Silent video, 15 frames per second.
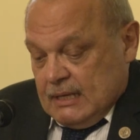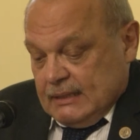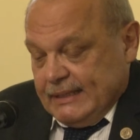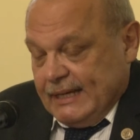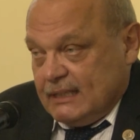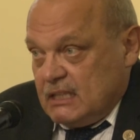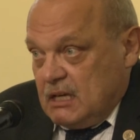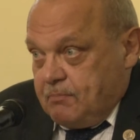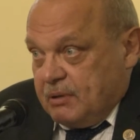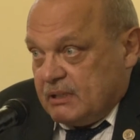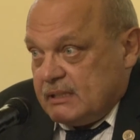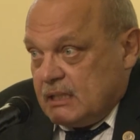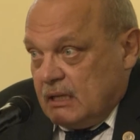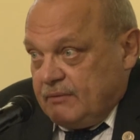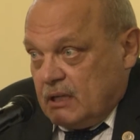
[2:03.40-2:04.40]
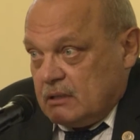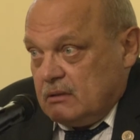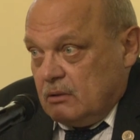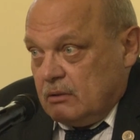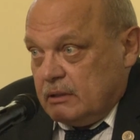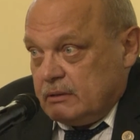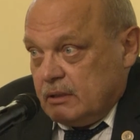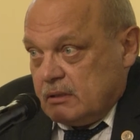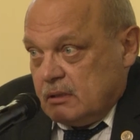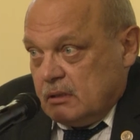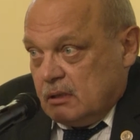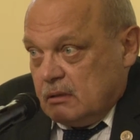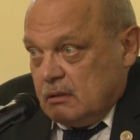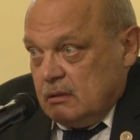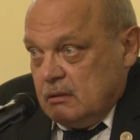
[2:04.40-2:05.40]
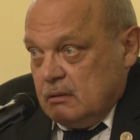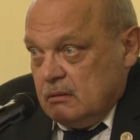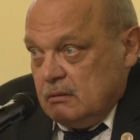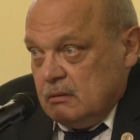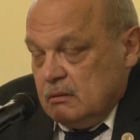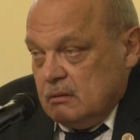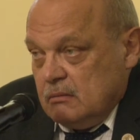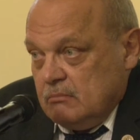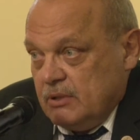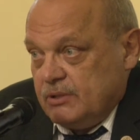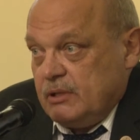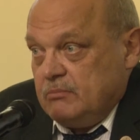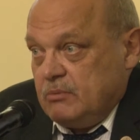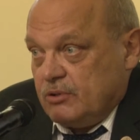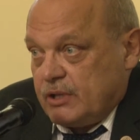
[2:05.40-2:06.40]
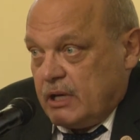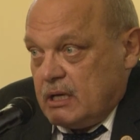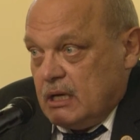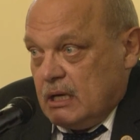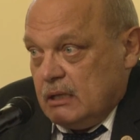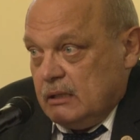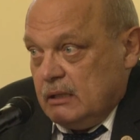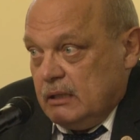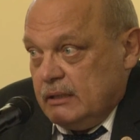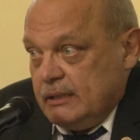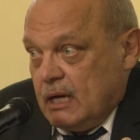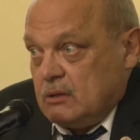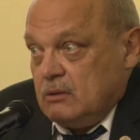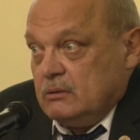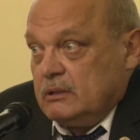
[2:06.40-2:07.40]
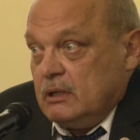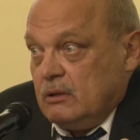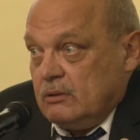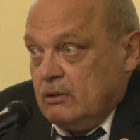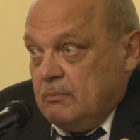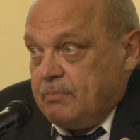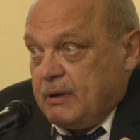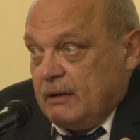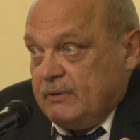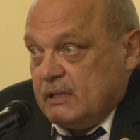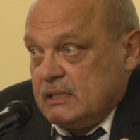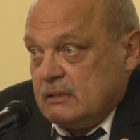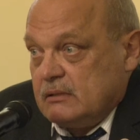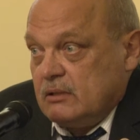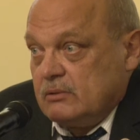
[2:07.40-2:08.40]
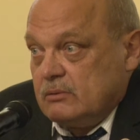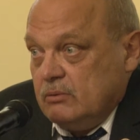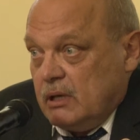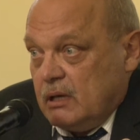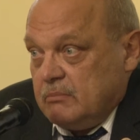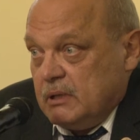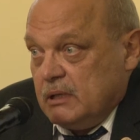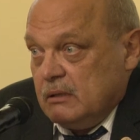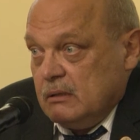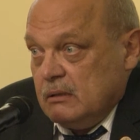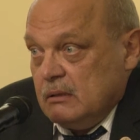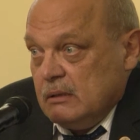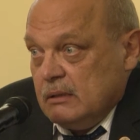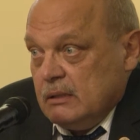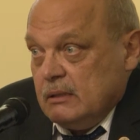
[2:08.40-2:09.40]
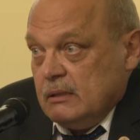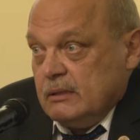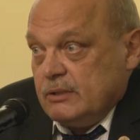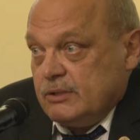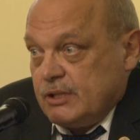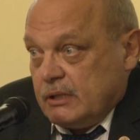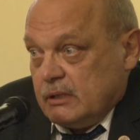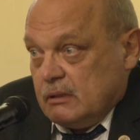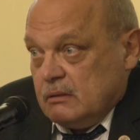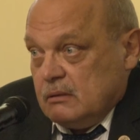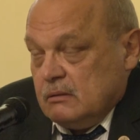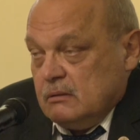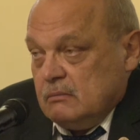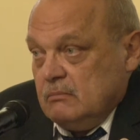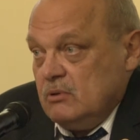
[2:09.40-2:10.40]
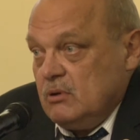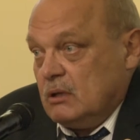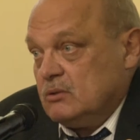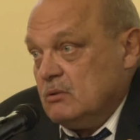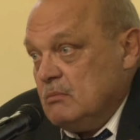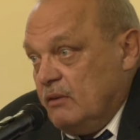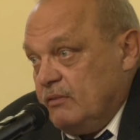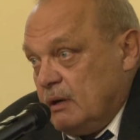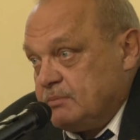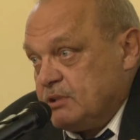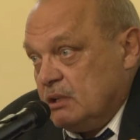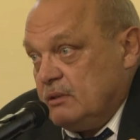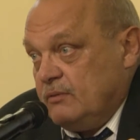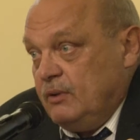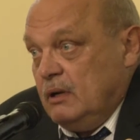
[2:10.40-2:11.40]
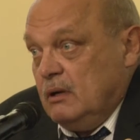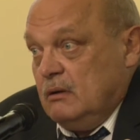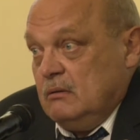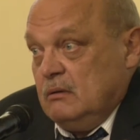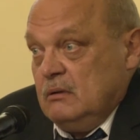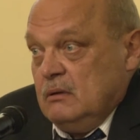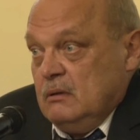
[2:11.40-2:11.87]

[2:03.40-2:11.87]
na jakich podstawach teoretycznych będziemy orzekali? Jaką teorią prawa zastosujemy? Czy była tu mowa przed chwilą